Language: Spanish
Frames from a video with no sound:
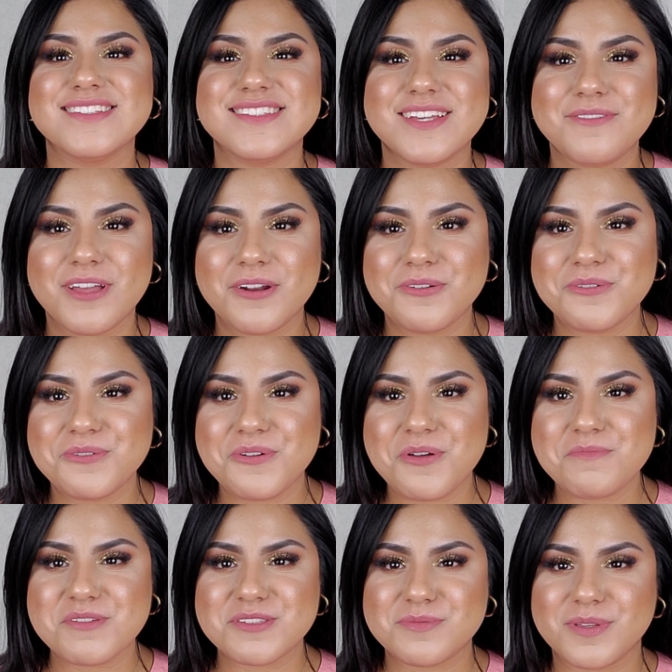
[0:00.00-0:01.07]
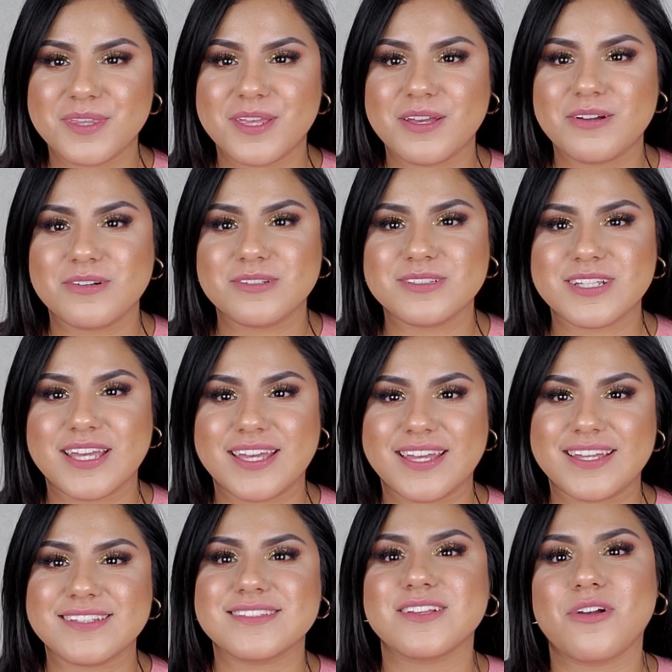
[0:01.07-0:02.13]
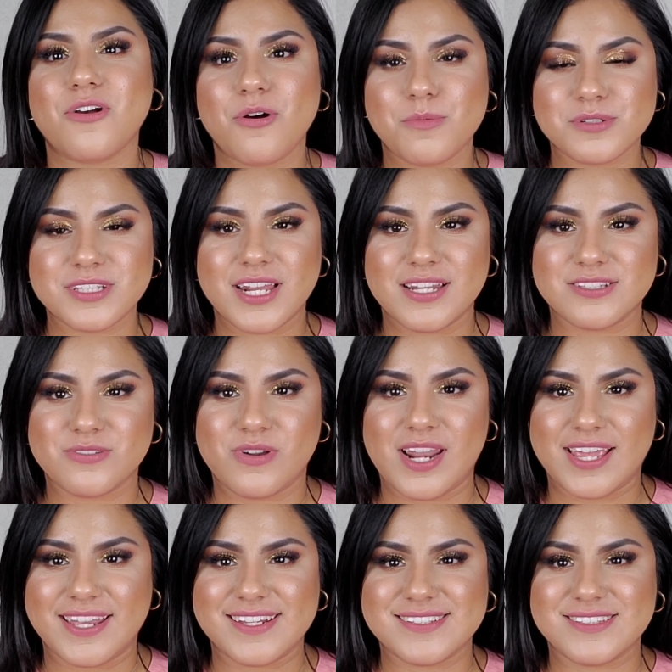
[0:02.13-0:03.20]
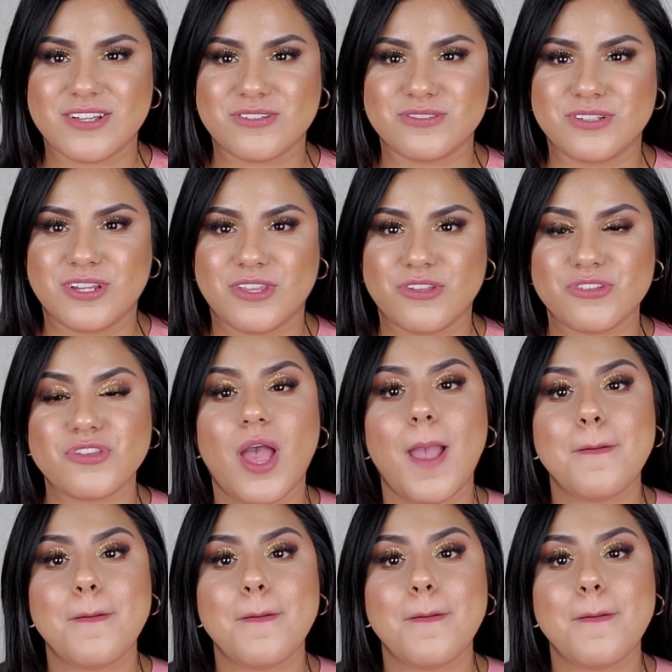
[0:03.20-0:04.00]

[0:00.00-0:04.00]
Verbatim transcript: Si vieron uno de mis videos que es cómo hacer la escuela aquí en Estados Unidos,